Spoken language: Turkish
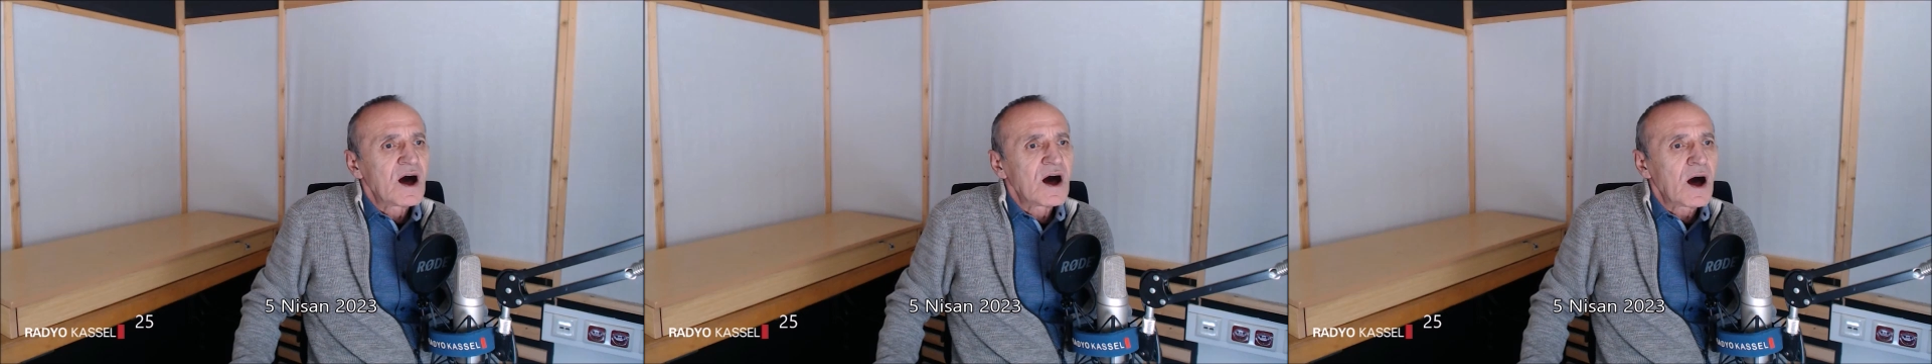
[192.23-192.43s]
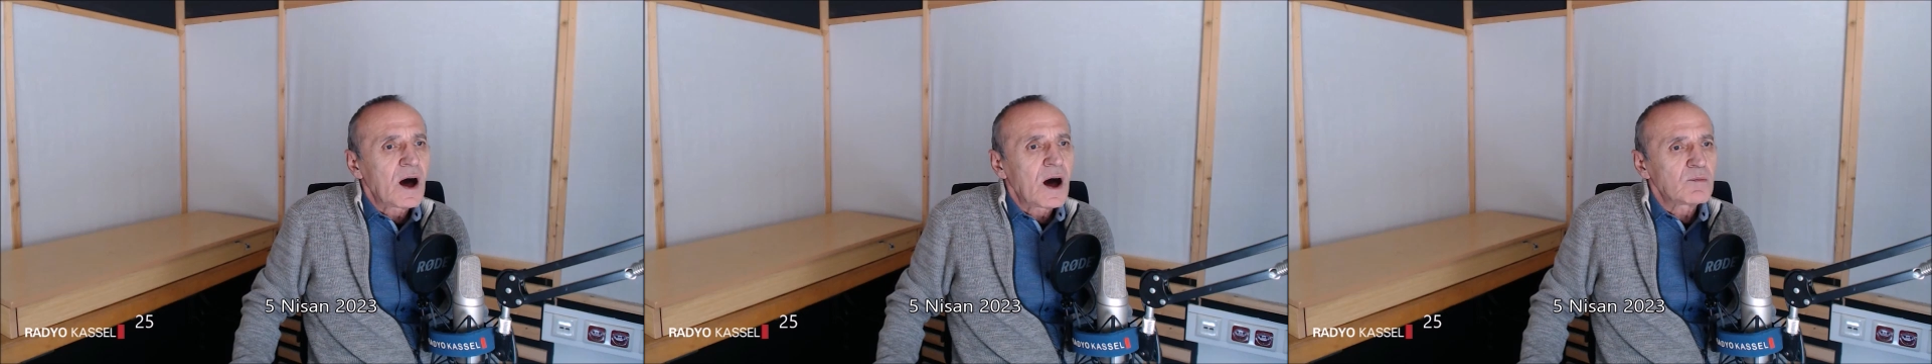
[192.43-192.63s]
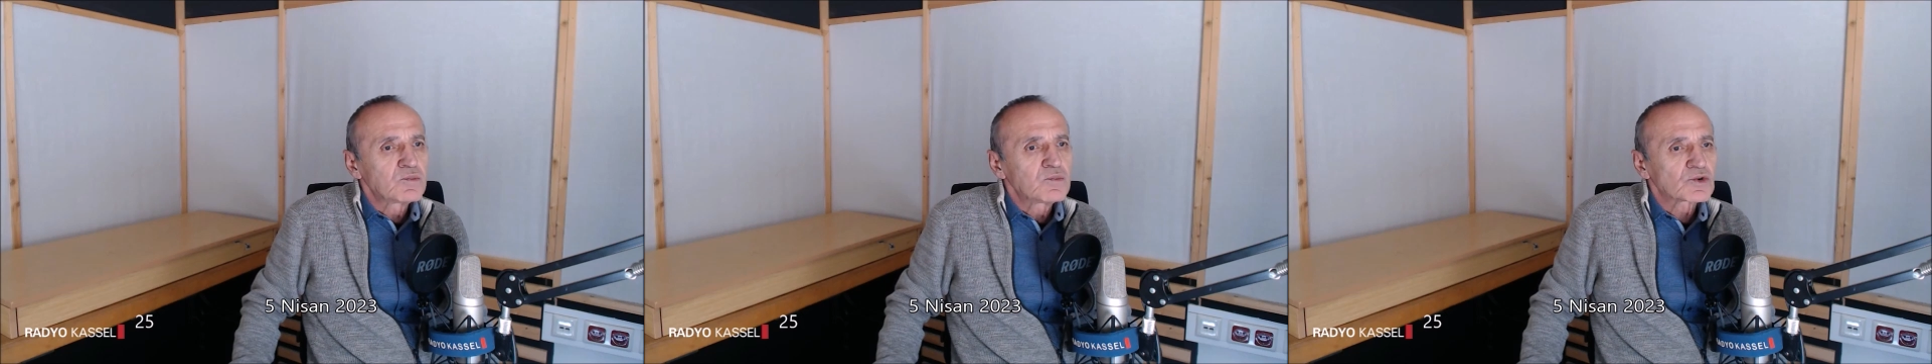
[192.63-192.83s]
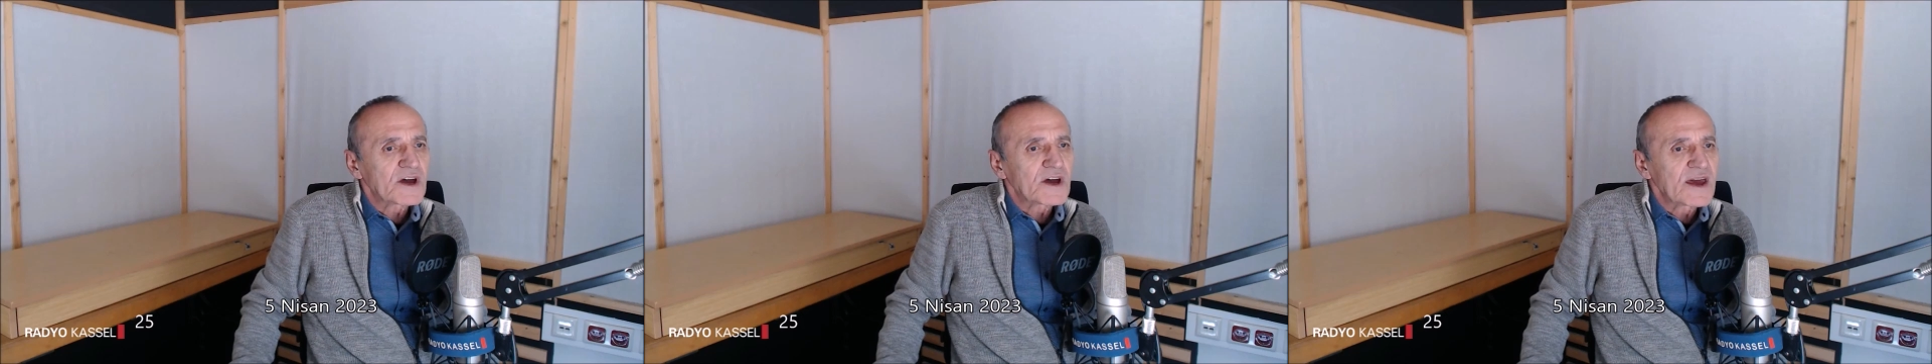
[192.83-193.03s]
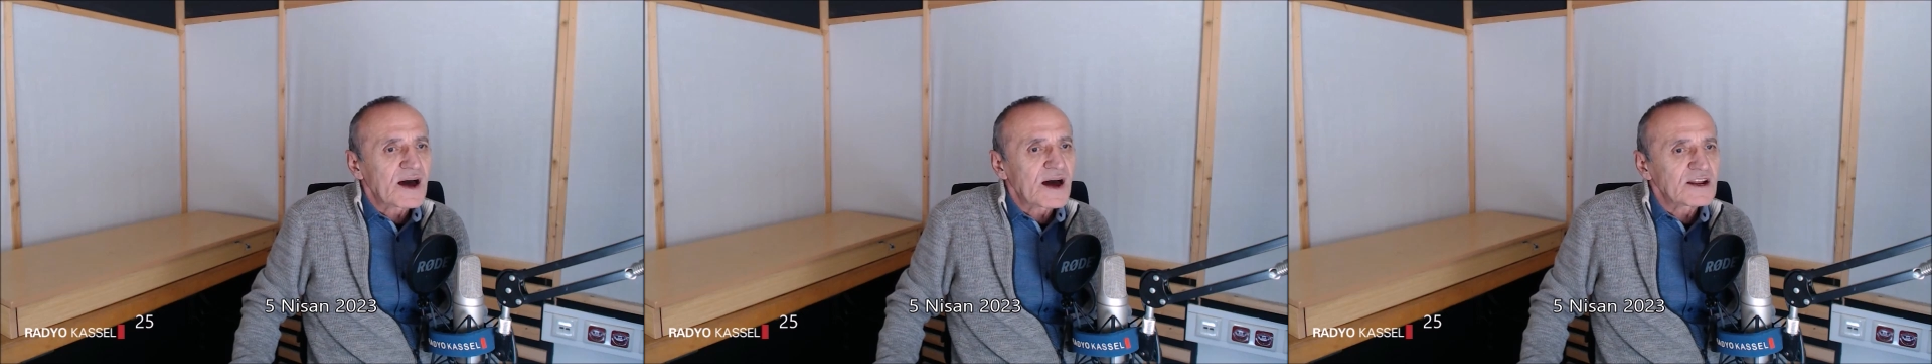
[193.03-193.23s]
Hamburg
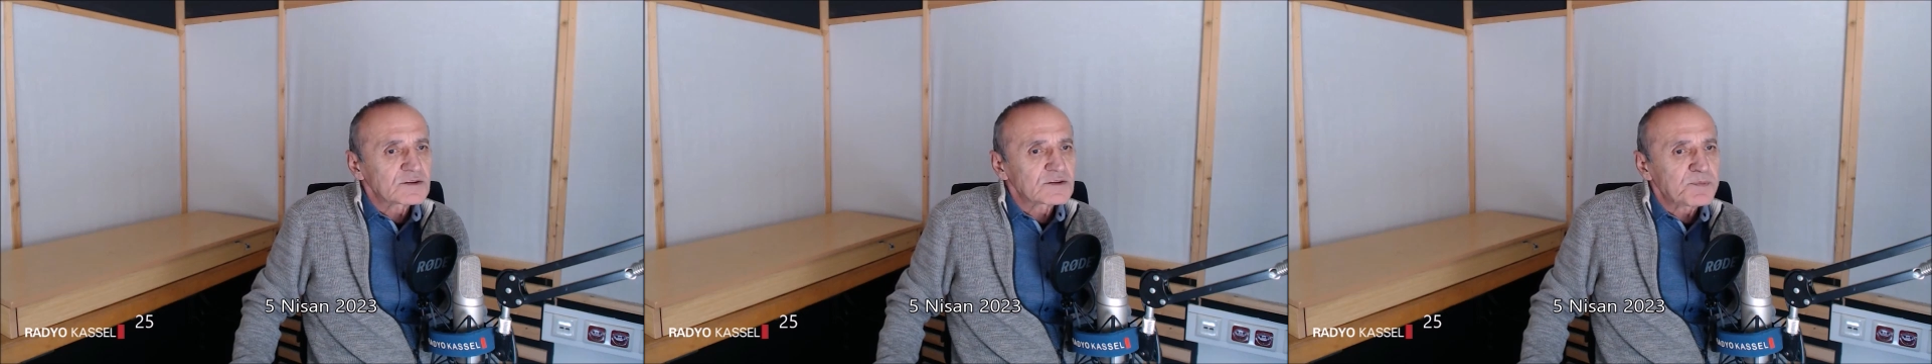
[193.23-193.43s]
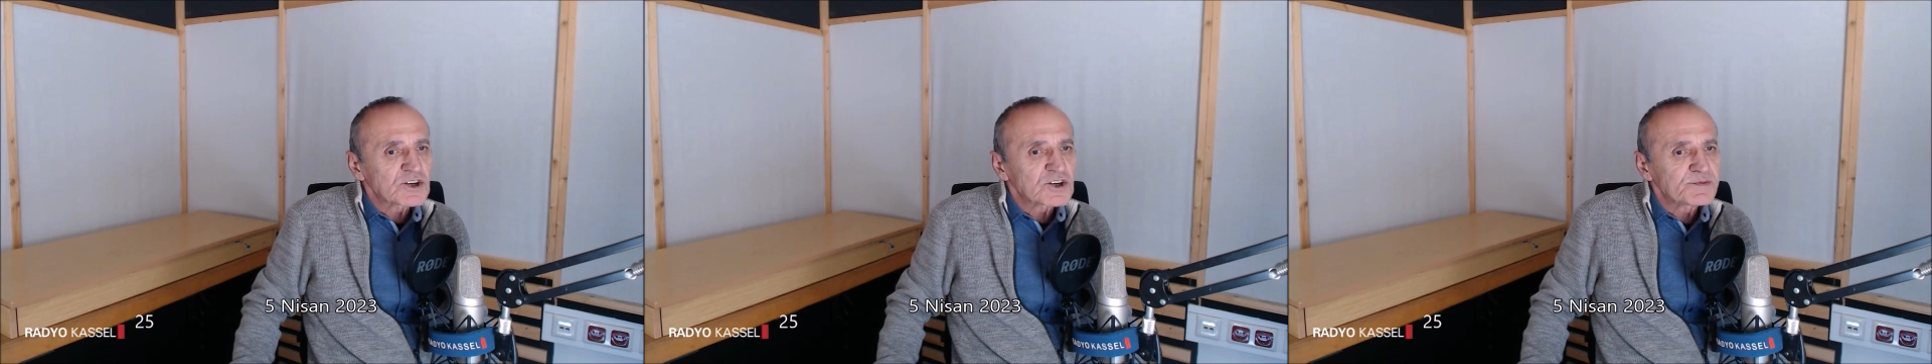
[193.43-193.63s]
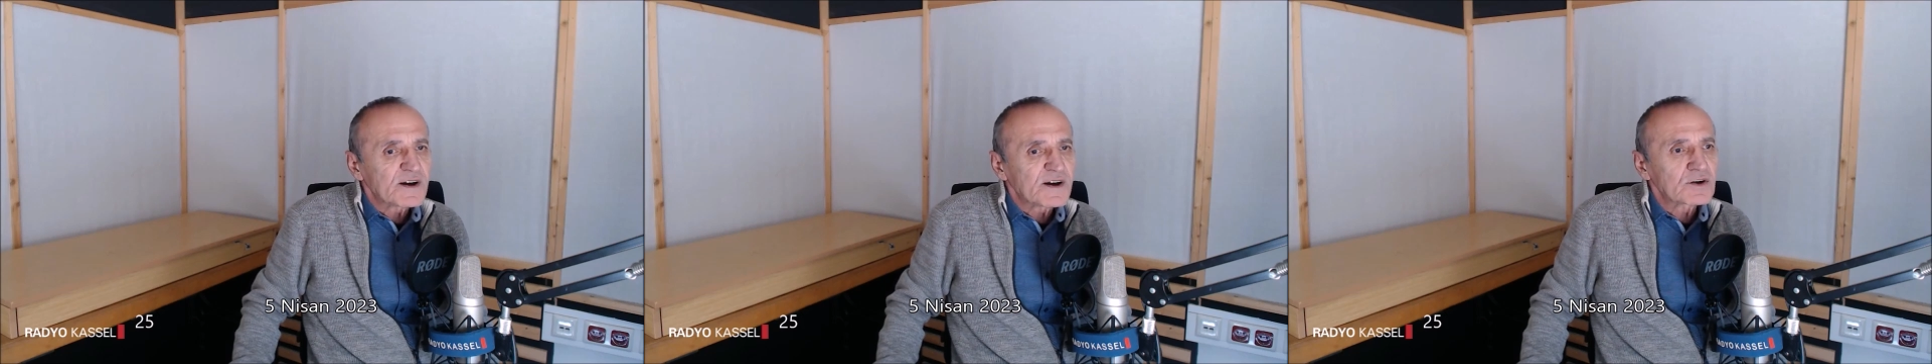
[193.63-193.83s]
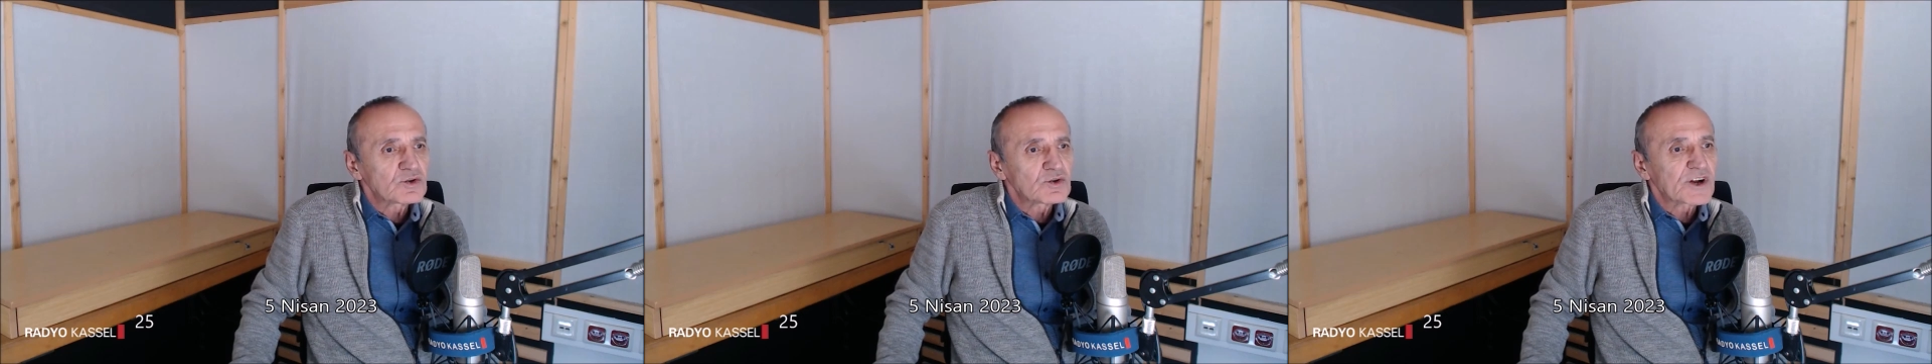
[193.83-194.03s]
Eyalet Başbakanı